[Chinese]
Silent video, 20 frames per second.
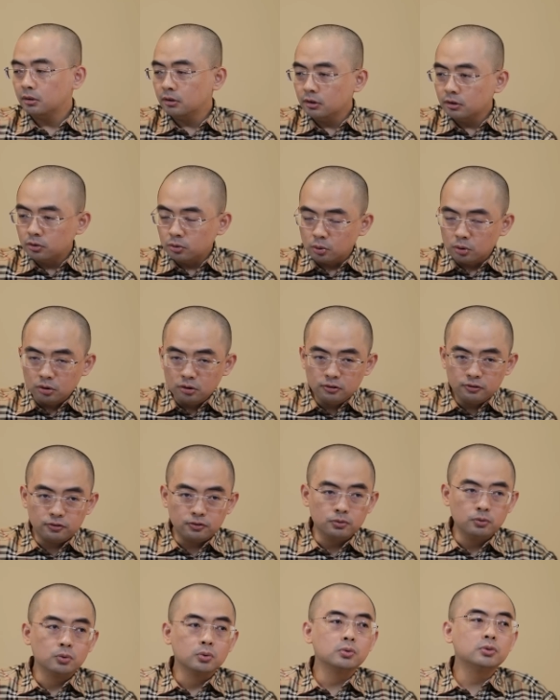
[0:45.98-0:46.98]
咨询
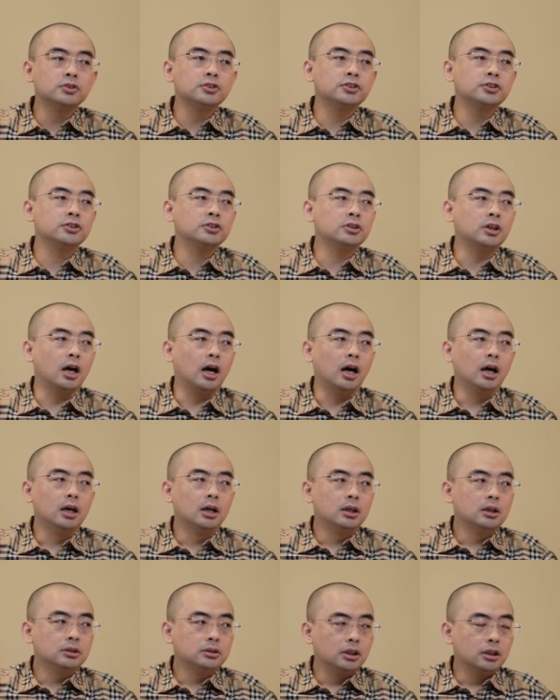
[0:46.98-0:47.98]
服务公司的
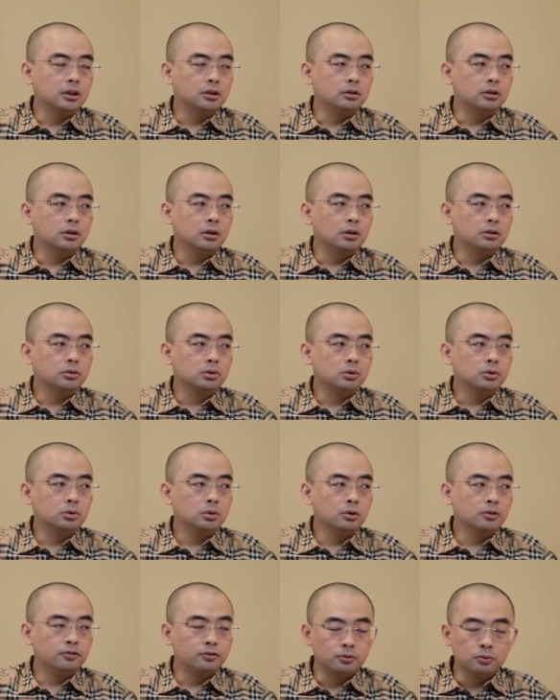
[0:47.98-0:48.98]
这个就是
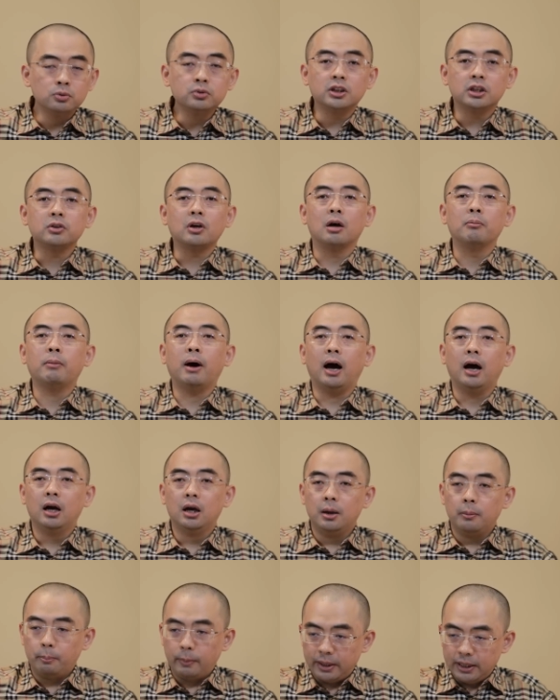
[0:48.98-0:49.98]
说服务人员吧，
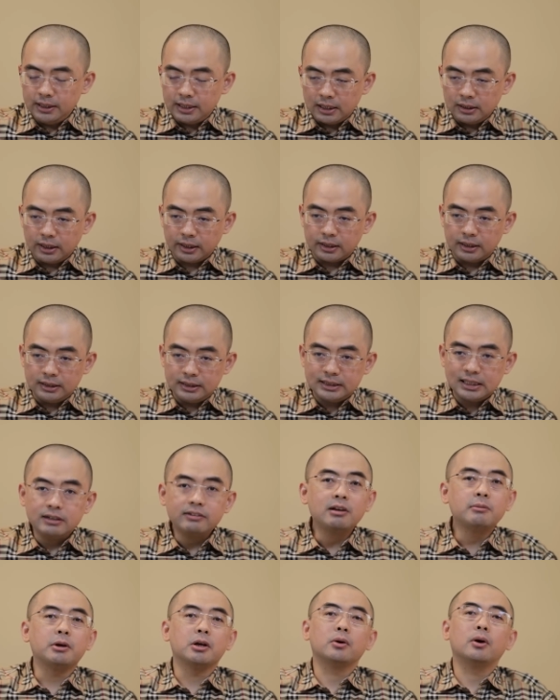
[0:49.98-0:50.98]
每一年呢给他一
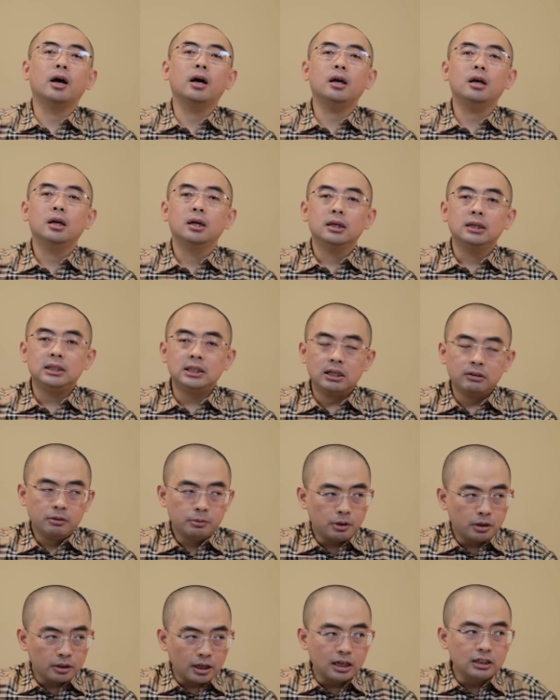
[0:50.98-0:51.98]
千万美元，一千
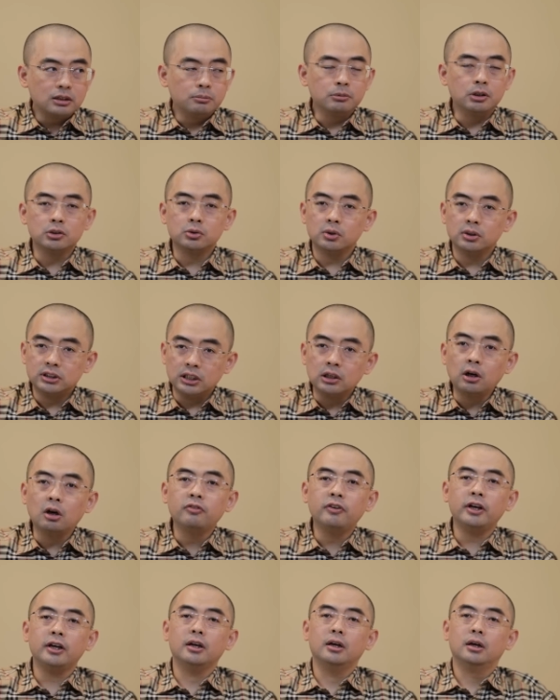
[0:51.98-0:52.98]
万美元干什么呢？就是介绍
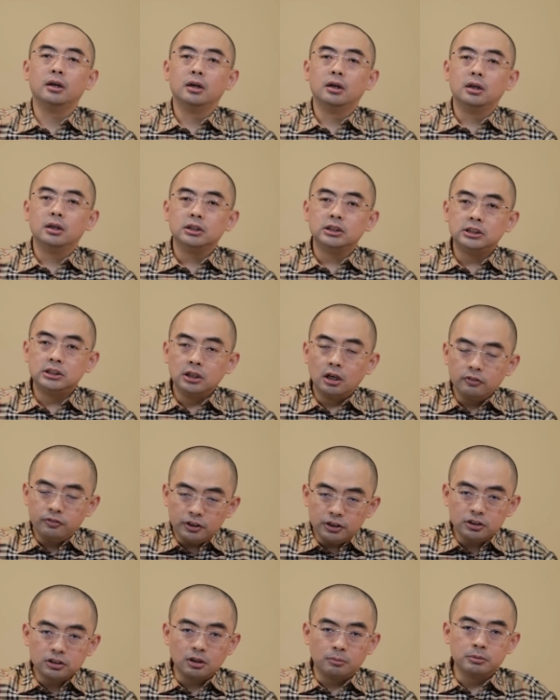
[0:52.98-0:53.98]
费。介绍
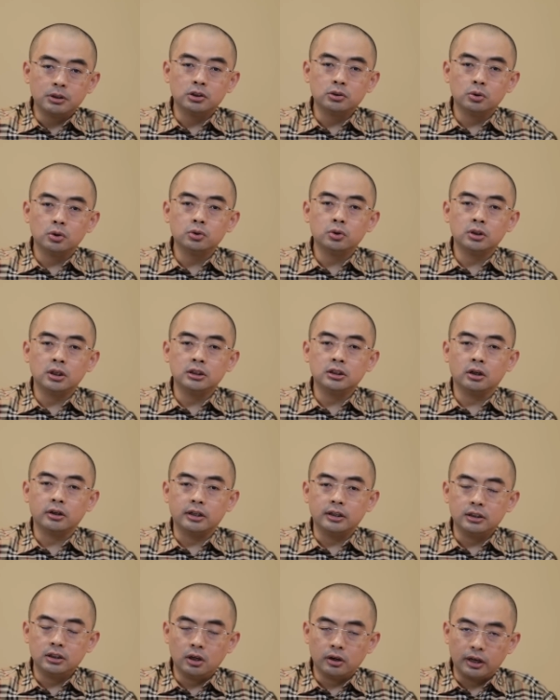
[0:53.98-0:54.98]
费是什么呢？就是说呢，要
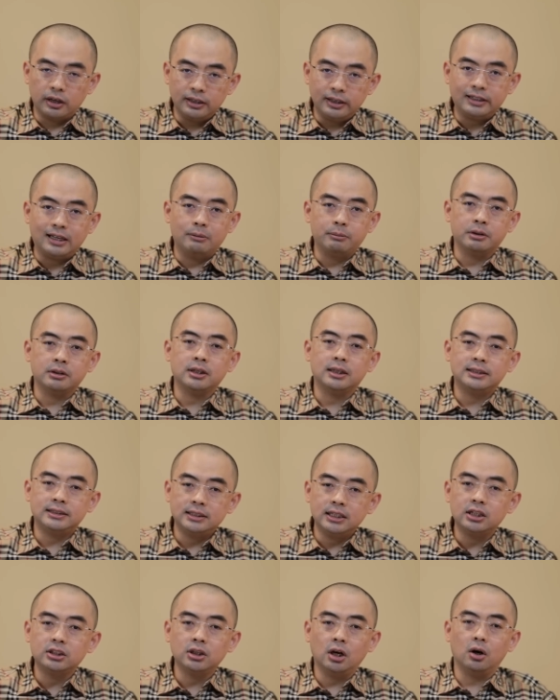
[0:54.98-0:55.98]
给要给叶简明呢
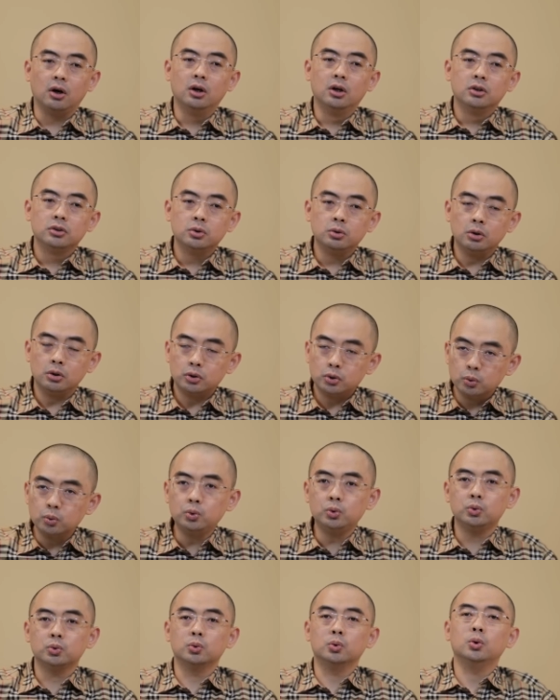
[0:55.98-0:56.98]
介绍，就是说诸
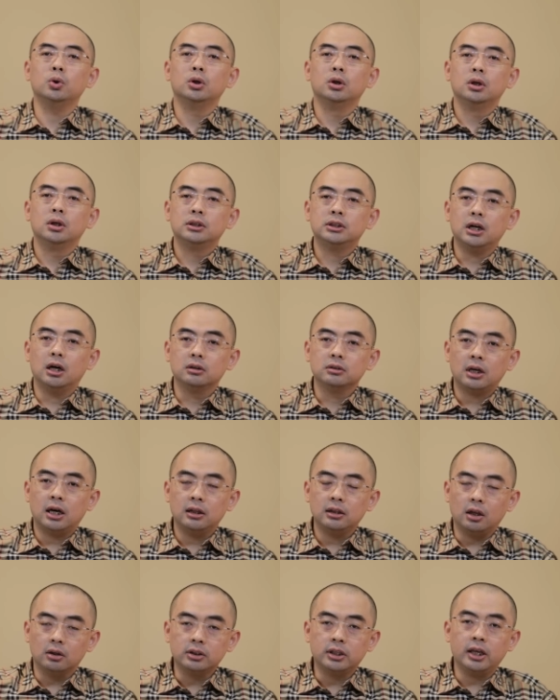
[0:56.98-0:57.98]
如像
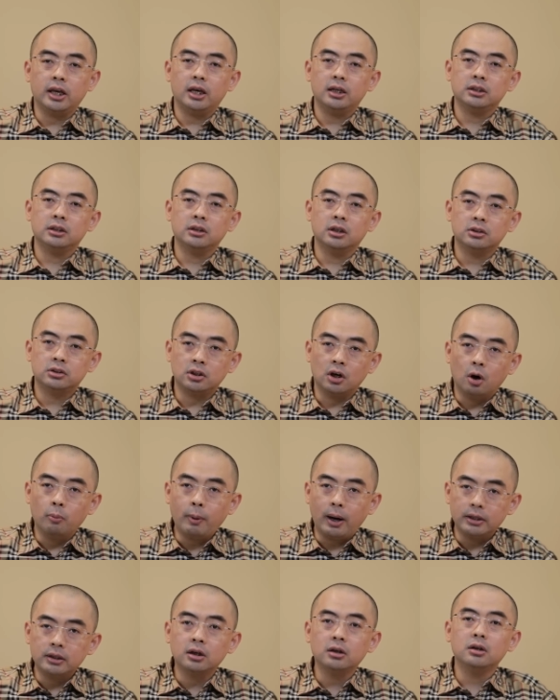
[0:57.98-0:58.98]
他老爹，像这个乔
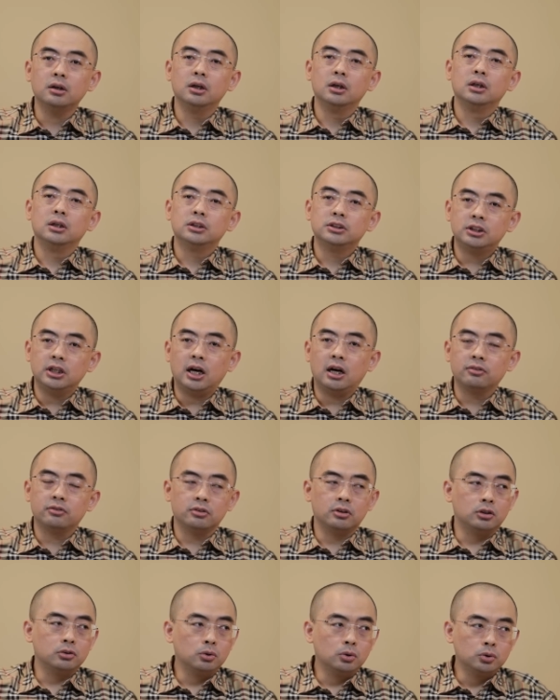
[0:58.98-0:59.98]
拜登这样
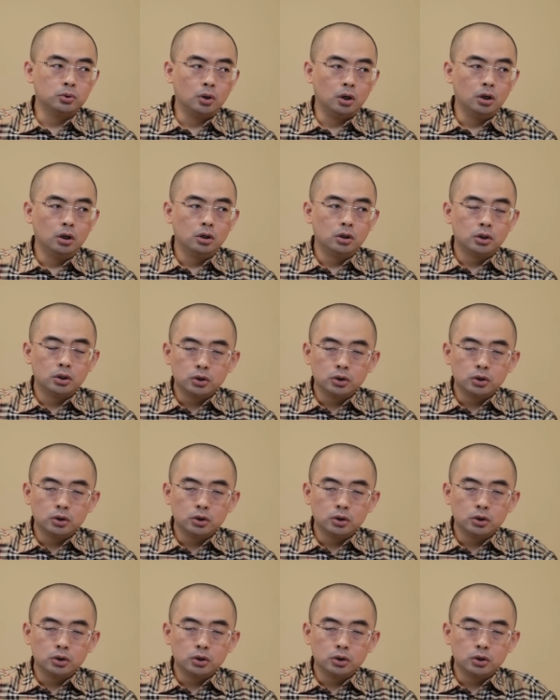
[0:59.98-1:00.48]
的呢，就是说